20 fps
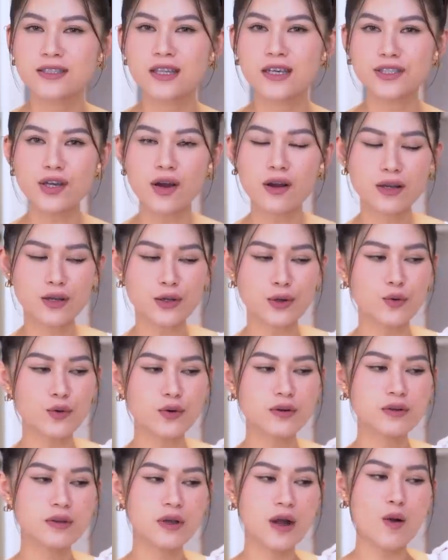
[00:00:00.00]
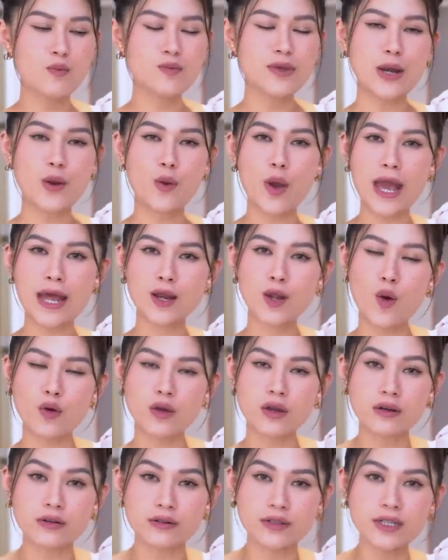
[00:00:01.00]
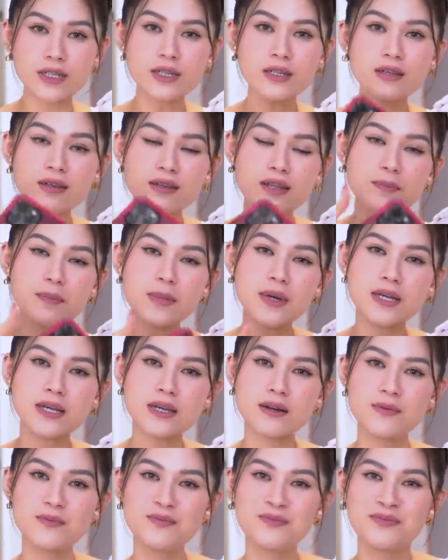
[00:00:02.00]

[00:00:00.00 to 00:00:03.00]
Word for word: để cho kiểu ông già Noel ngồi cưỡi Nippy á.